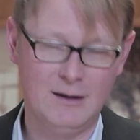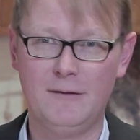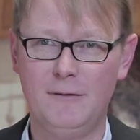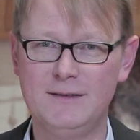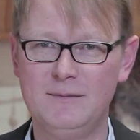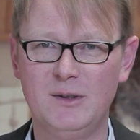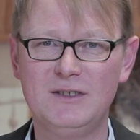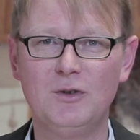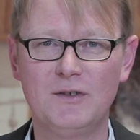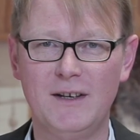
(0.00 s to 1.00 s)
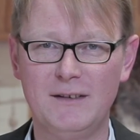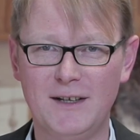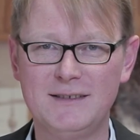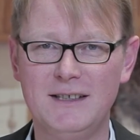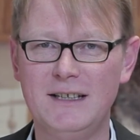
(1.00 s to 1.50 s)
wissen, beziehungsweise
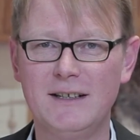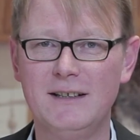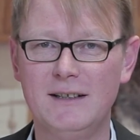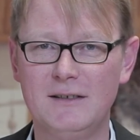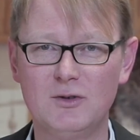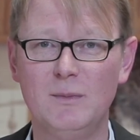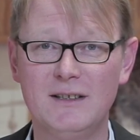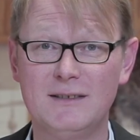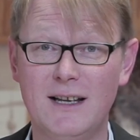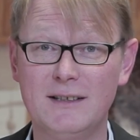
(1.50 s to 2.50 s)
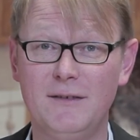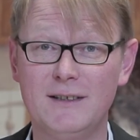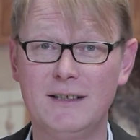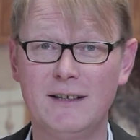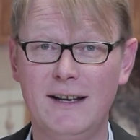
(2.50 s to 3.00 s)
was ihre, zumindest das,
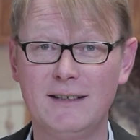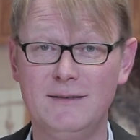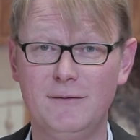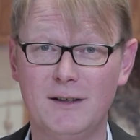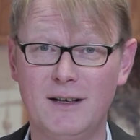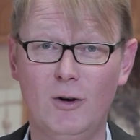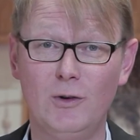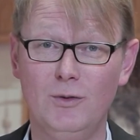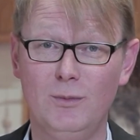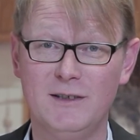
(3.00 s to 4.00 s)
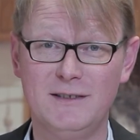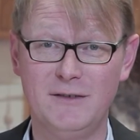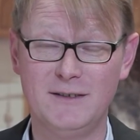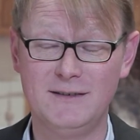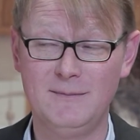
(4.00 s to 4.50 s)
was ihre engsten Vertrauten über sie
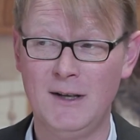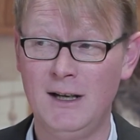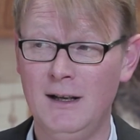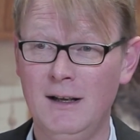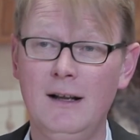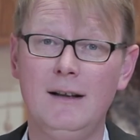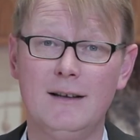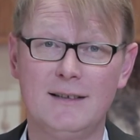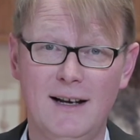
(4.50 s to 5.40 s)
wissen. Das